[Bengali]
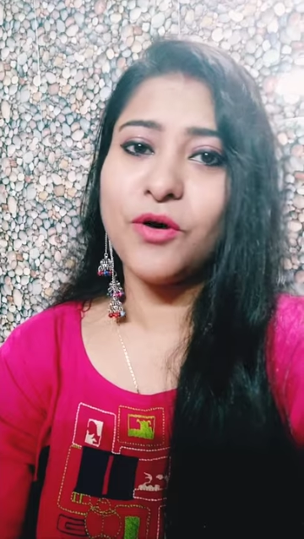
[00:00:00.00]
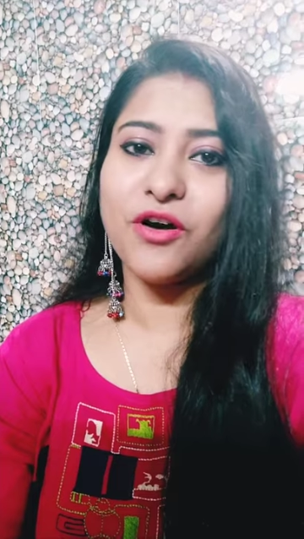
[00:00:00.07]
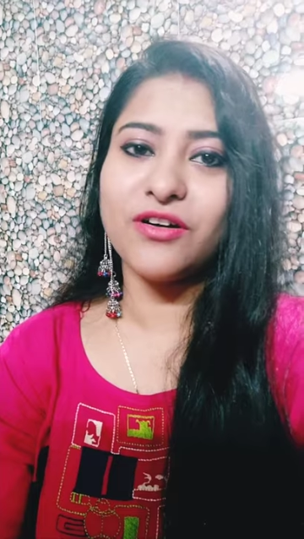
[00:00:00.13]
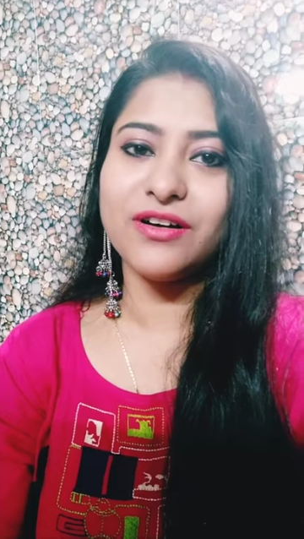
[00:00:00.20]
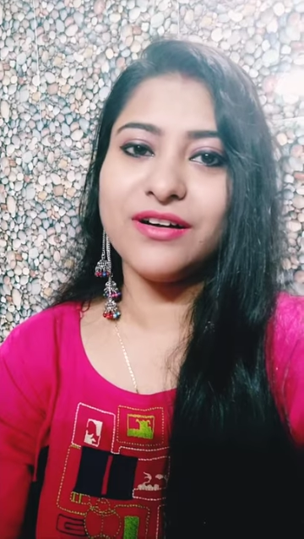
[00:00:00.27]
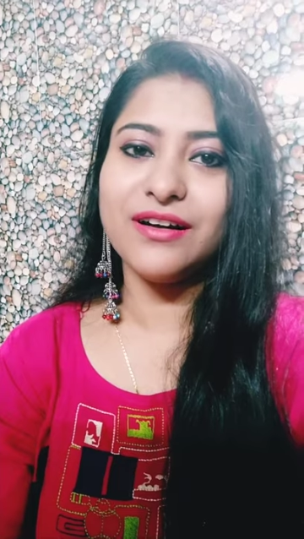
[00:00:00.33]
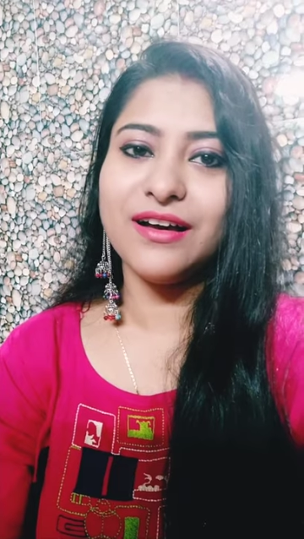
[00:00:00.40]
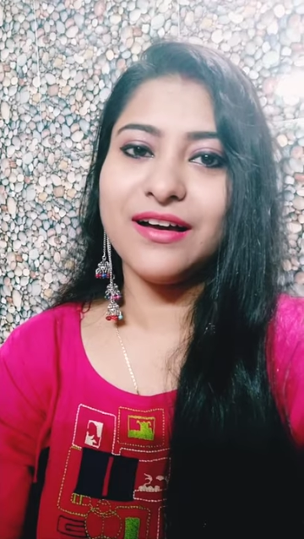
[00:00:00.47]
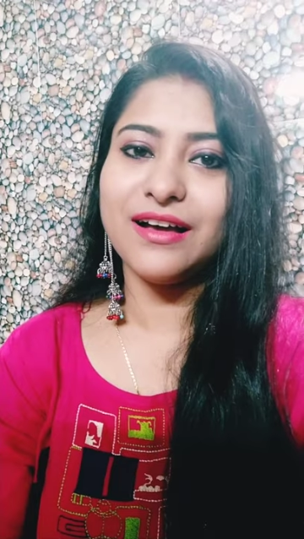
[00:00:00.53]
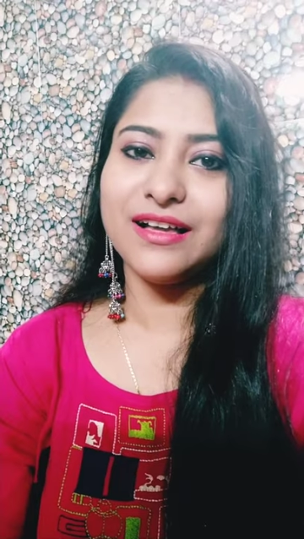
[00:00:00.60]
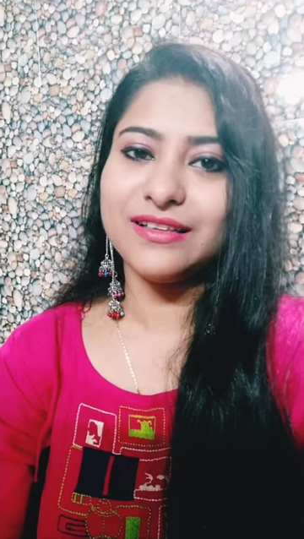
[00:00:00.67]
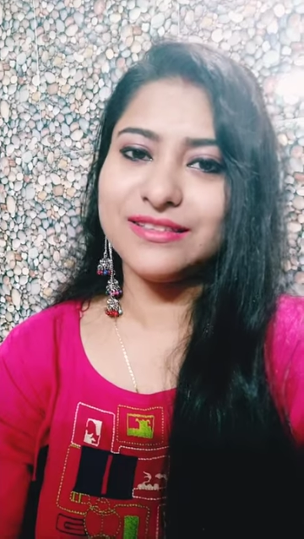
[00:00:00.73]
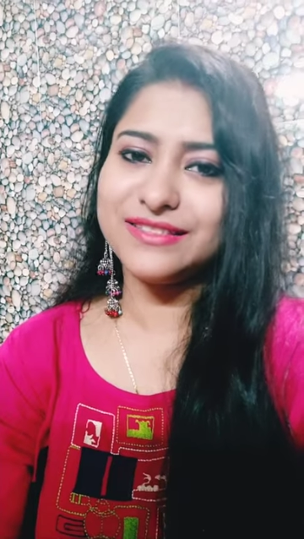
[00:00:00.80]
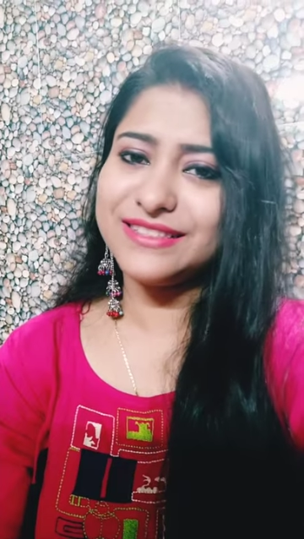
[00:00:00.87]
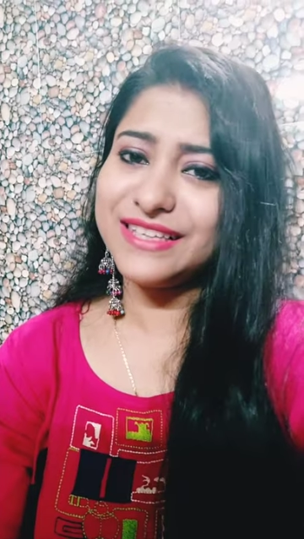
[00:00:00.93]
পর
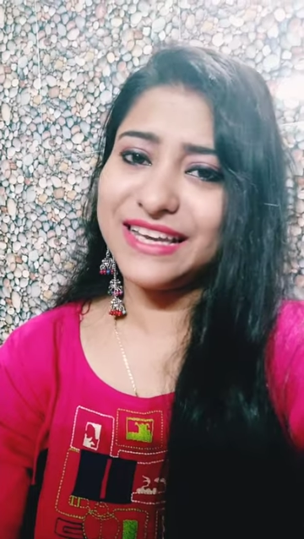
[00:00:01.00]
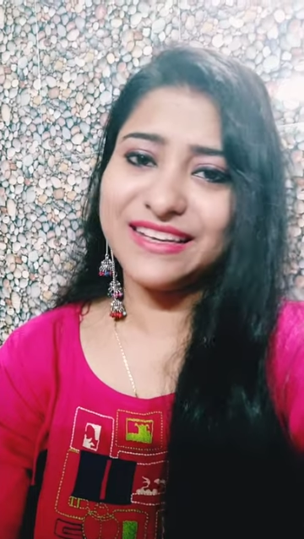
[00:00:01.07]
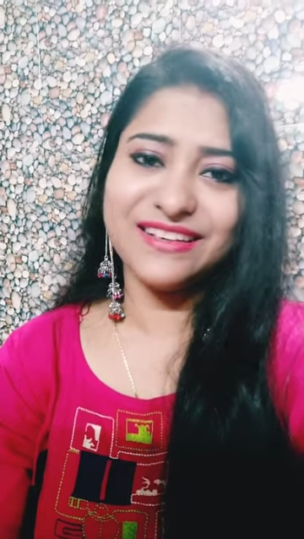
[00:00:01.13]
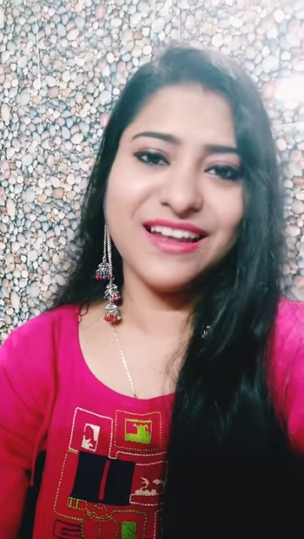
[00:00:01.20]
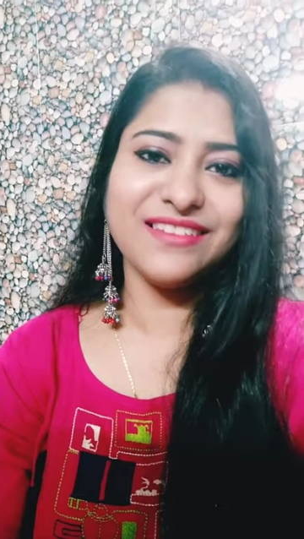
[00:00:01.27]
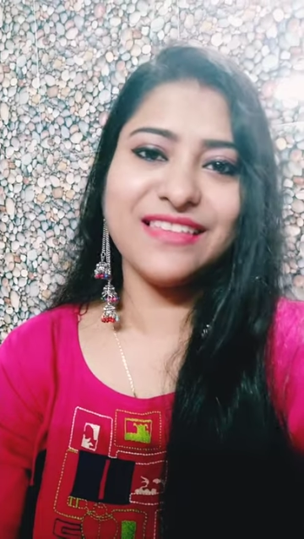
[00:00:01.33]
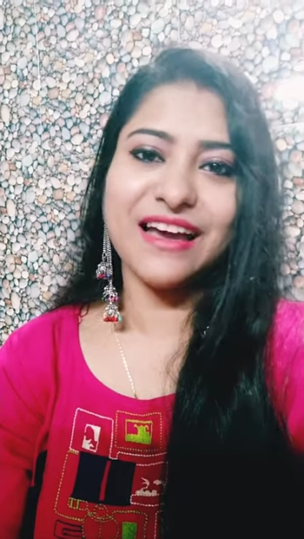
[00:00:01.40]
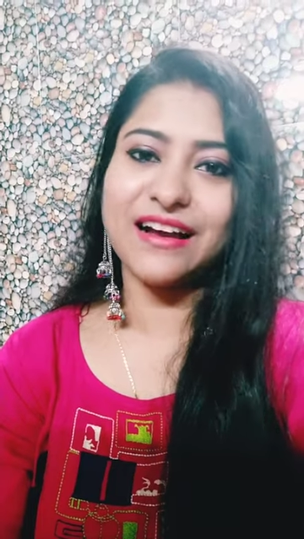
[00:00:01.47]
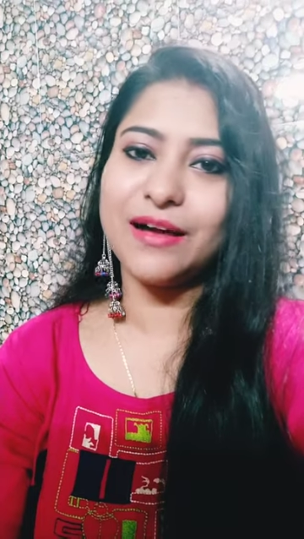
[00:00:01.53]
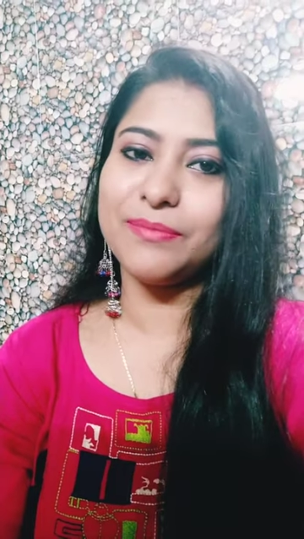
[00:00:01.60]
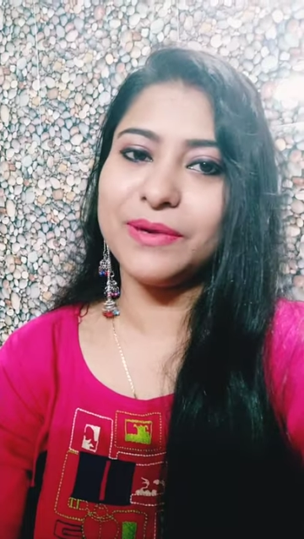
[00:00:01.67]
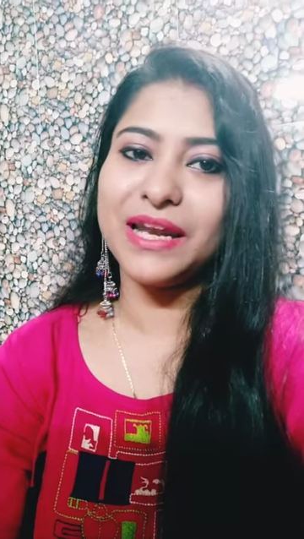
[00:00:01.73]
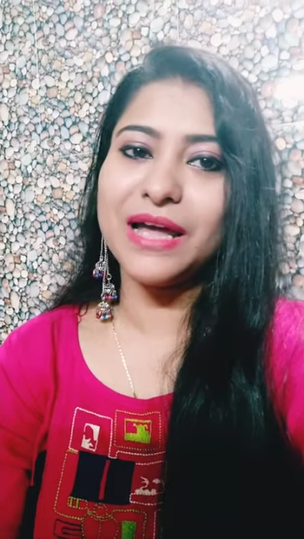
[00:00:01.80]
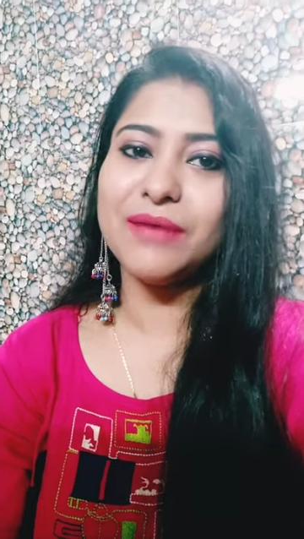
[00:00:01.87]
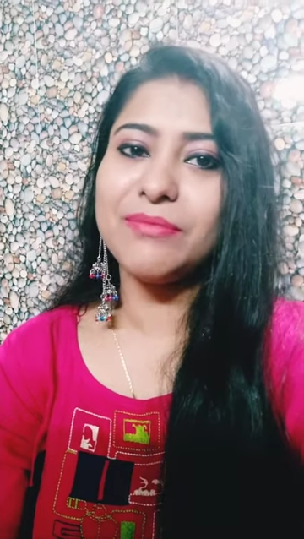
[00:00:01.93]
যেই না দেখা
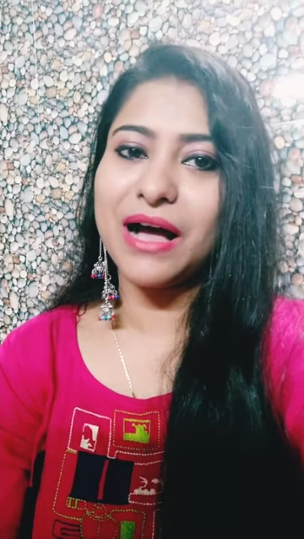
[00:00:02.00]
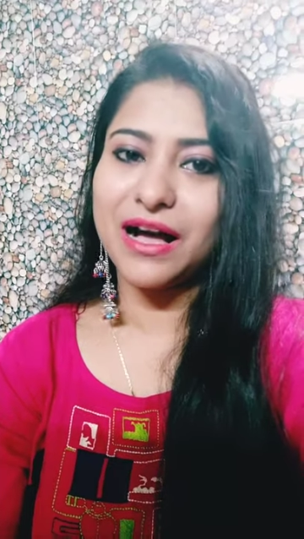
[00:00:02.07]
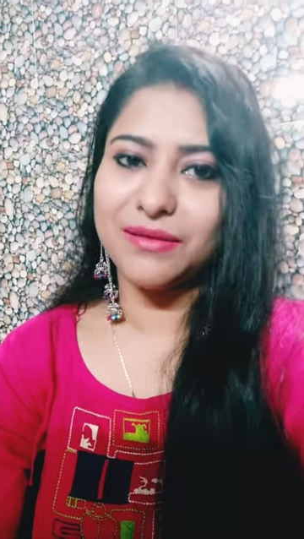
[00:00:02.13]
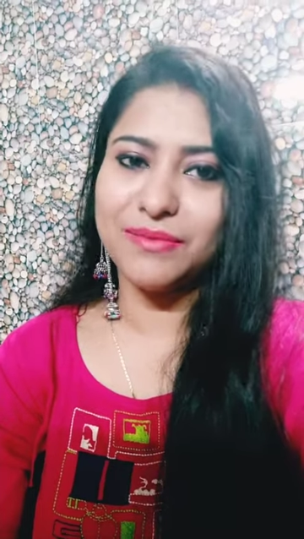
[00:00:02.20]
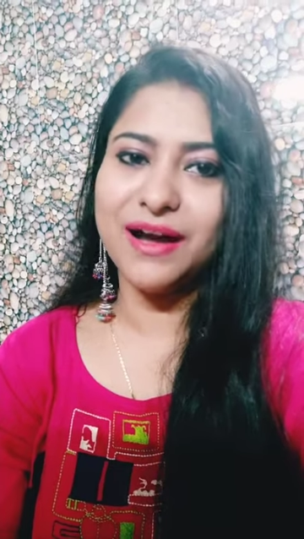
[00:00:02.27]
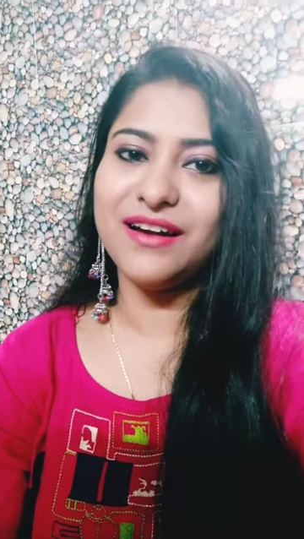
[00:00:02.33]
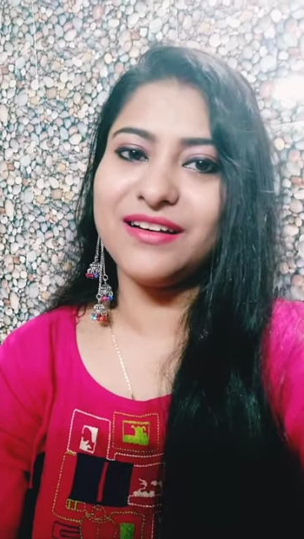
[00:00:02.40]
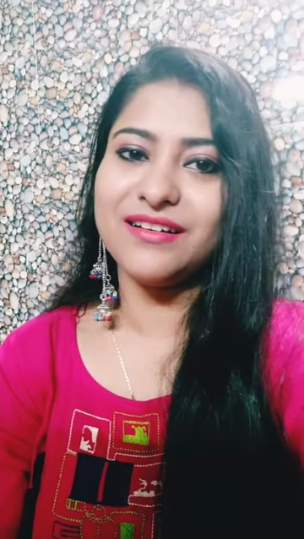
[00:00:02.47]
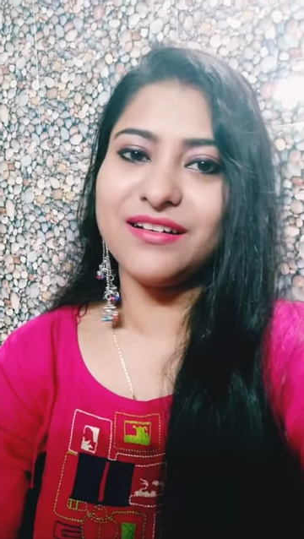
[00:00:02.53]
পেলাম আবার